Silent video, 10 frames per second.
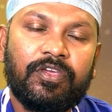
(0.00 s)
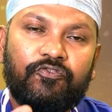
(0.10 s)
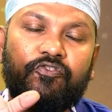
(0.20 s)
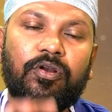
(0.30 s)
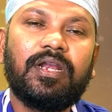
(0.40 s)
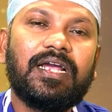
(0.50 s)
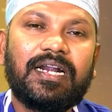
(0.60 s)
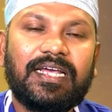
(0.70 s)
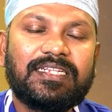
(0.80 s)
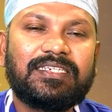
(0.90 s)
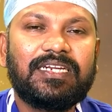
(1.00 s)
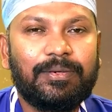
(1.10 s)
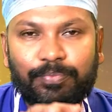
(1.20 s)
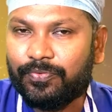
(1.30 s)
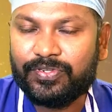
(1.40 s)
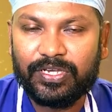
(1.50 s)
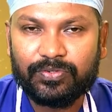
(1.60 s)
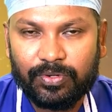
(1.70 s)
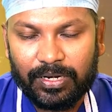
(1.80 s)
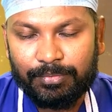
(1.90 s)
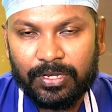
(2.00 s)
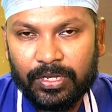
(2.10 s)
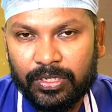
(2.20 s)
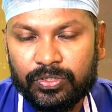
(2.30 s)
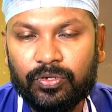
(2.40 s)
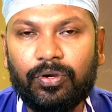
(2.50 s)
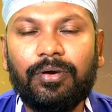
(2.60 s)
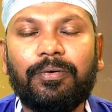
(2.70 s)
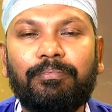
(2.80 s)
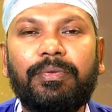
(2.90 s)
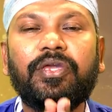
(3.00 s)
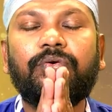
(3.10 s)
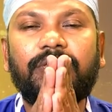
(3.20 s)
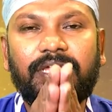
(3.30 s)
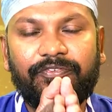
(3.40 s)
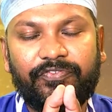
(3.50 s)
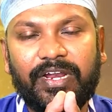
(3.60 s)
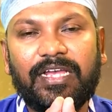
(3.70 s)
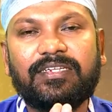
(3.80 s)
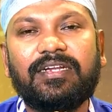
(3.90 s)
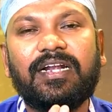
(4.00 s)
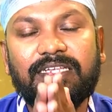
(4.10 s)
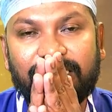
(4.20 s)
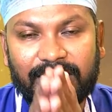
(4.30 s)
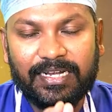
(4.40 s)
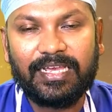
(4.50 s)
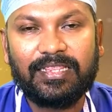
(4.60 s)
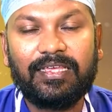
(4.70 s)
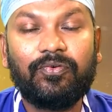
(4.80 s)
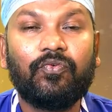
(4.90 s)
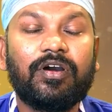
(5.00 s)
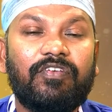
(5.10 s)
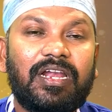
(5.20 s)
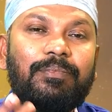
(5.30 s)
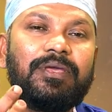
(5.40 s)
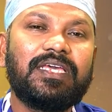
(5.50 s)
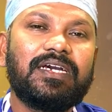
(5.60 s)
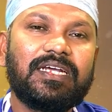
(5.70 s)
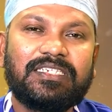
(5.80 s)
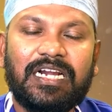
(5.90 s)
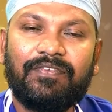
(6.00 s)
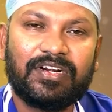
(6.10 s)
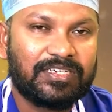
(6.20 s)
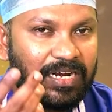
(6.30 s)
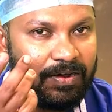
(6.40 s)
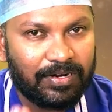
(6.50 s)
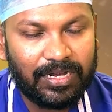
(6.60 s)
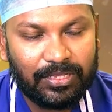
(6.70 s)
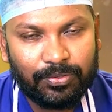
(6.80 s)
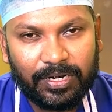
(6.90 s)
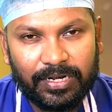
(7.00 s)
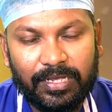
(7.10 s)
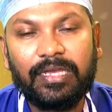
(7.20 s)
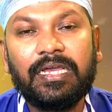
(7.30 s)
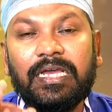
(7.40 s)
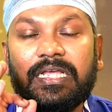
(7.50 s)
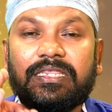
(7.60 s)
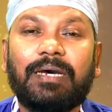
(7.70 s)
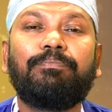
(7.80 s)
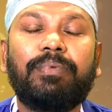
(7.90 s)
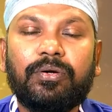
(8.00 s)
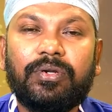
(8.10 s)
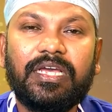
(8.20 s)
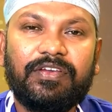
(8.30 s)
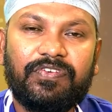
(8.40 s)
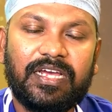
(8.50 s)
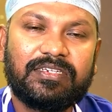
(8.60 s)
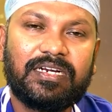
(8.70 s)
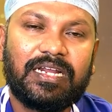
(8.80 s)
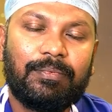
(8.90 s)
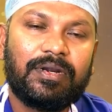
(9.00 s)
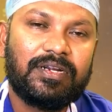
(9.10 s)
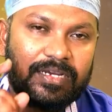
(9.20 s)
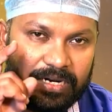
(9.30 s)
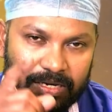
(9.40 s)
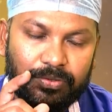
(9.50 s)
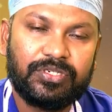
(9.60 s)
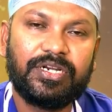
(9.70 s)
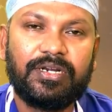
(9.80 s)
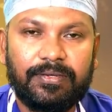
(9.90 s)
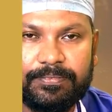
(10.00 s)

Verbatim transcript: ఫుల్గా డెన్సిటీని ఇంప్రూవ్ చేసుకోలేం సో మీకు ఈ ఫినాస్టైడ్ సెట్ అయింది ఒకవేళ మీకే కనుక సైడ్ ఎఫెక్ట్స్ రావట్లేదు అంటే తప్పకుండా ఈ ఫినాస్టైడ్ ట్యాబ్లెట్ని కంటిన్యూ చేయండి